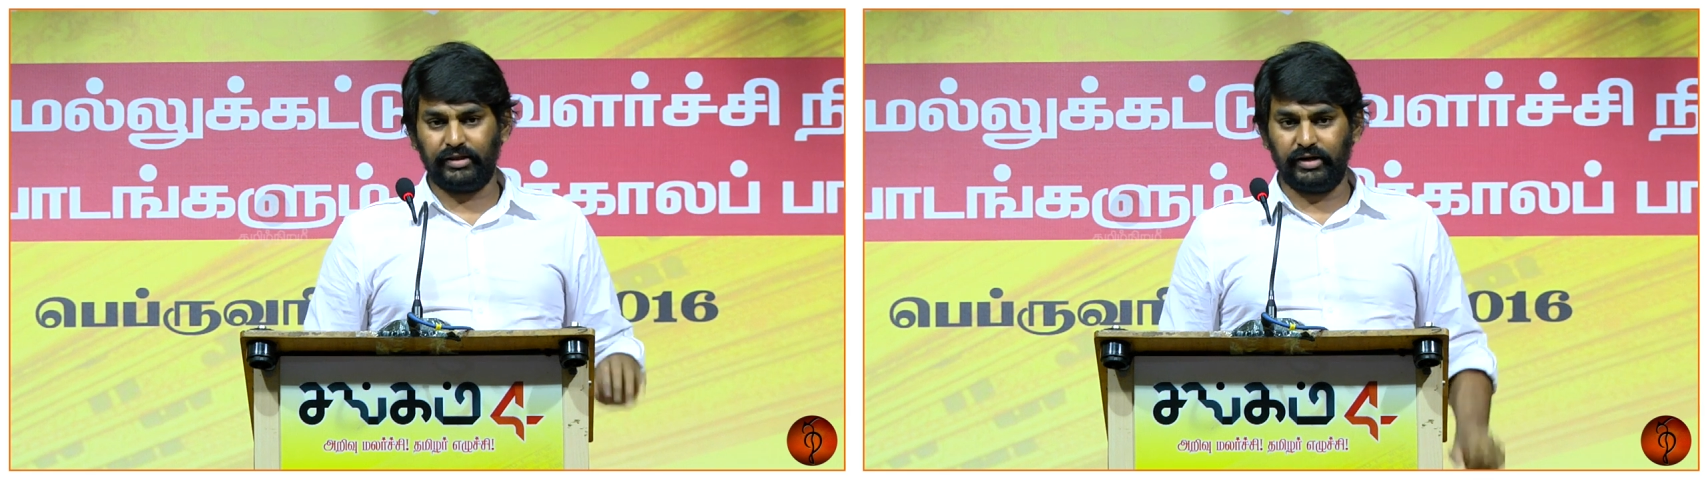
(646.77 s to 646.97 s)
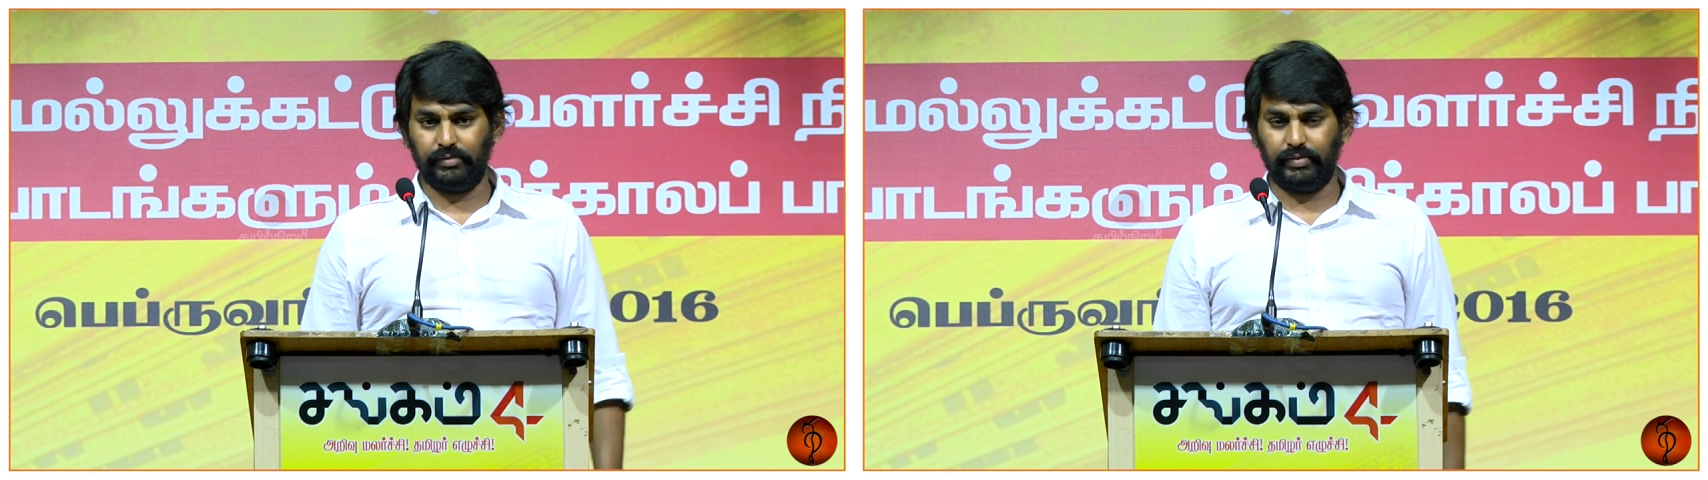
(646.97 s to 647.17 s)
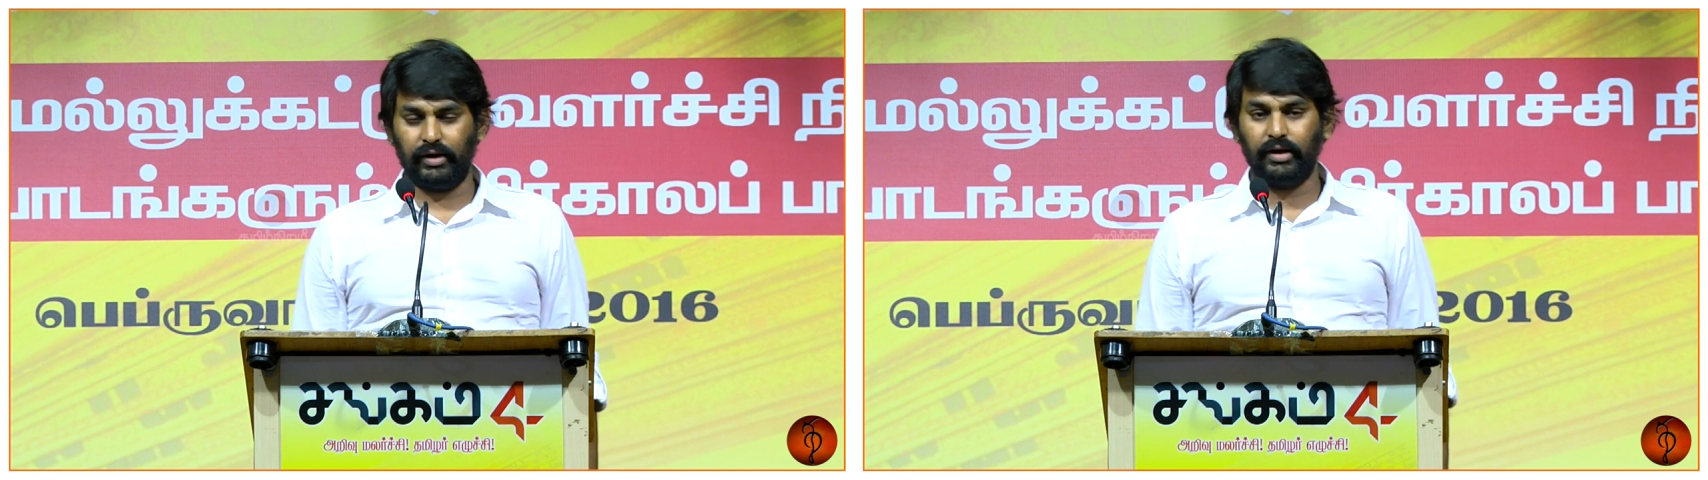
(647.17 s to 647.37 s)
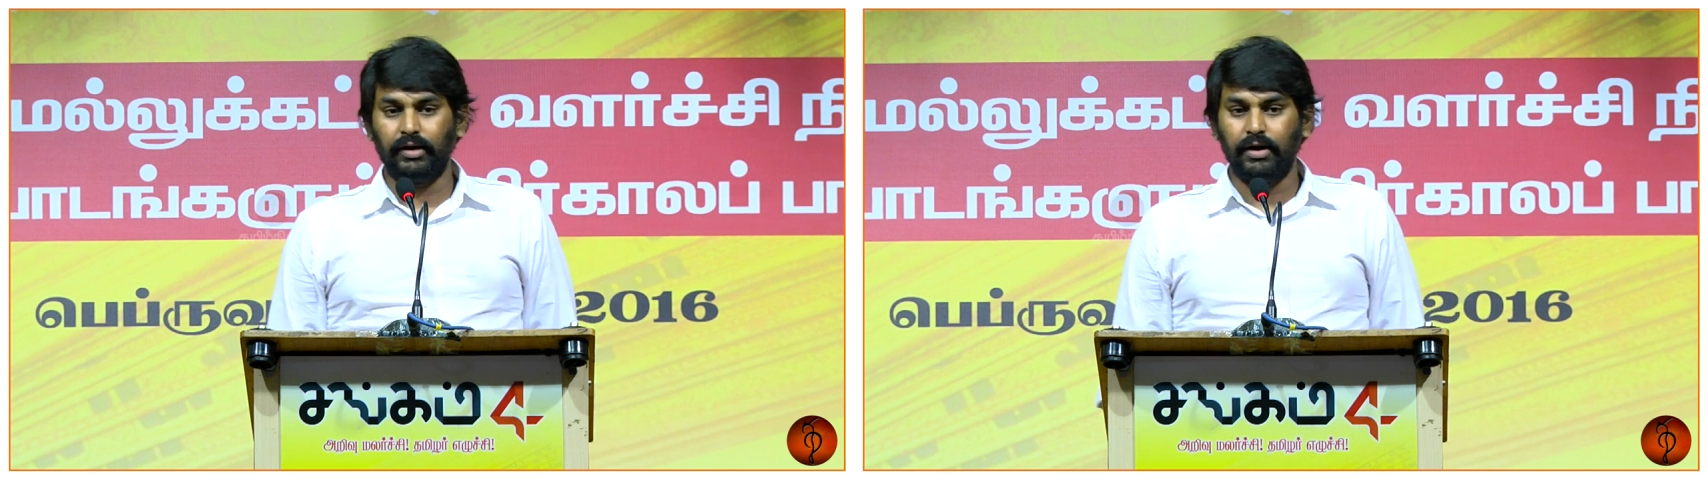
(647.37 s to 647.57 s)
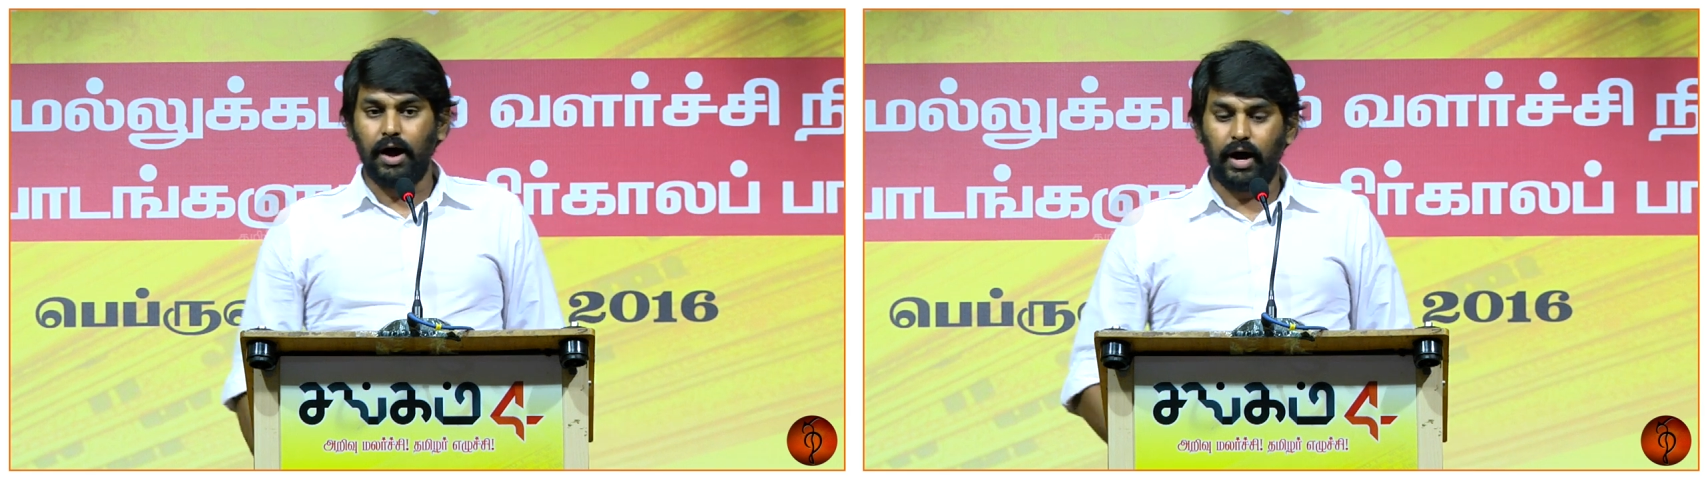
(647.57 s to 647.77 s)
தொல்காப்பியத்தின்
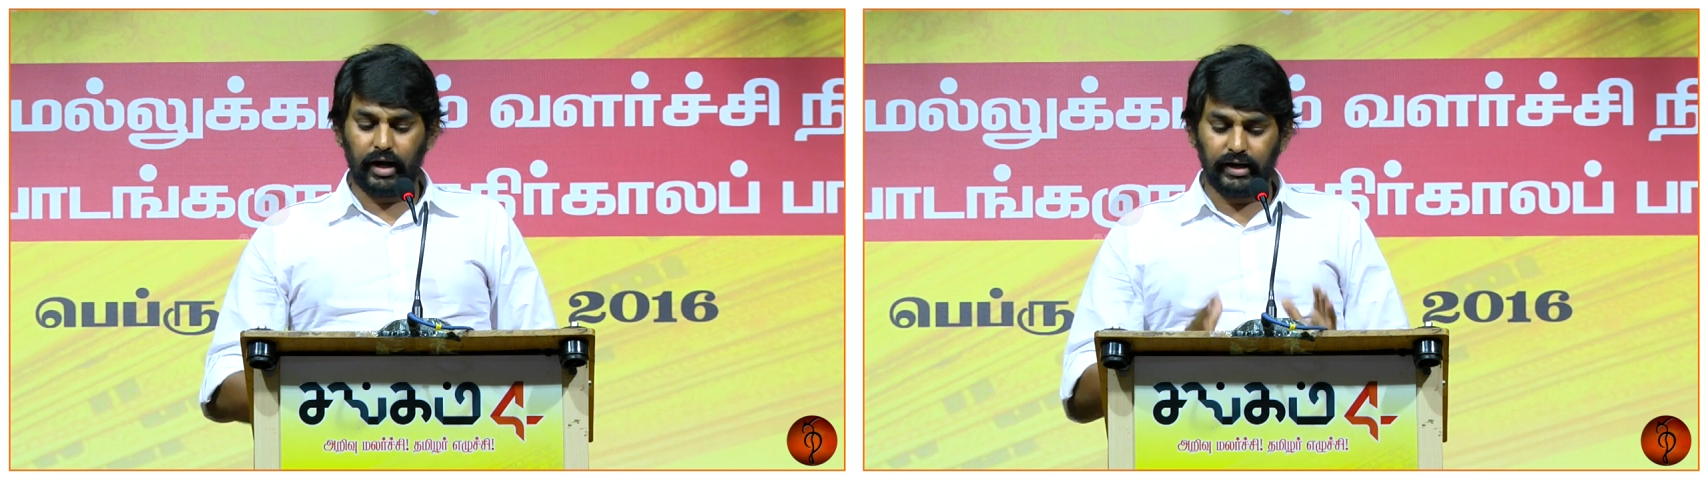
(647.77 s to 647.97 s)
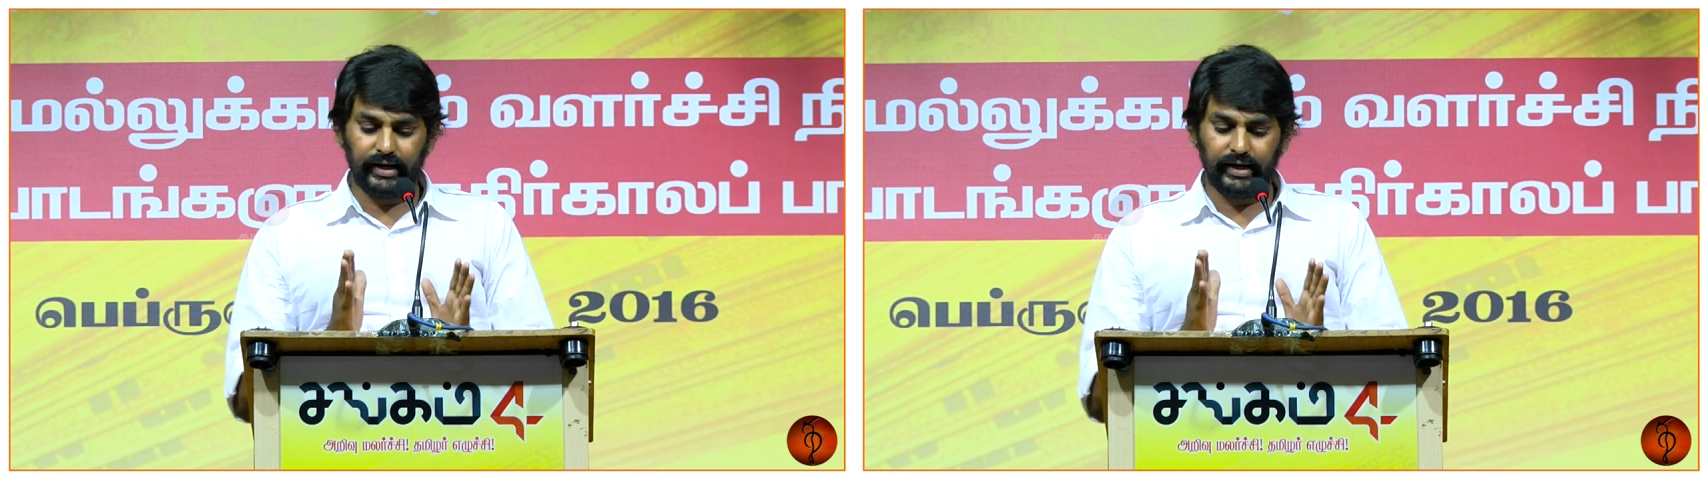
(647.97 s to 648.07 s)
அடிப்படையில்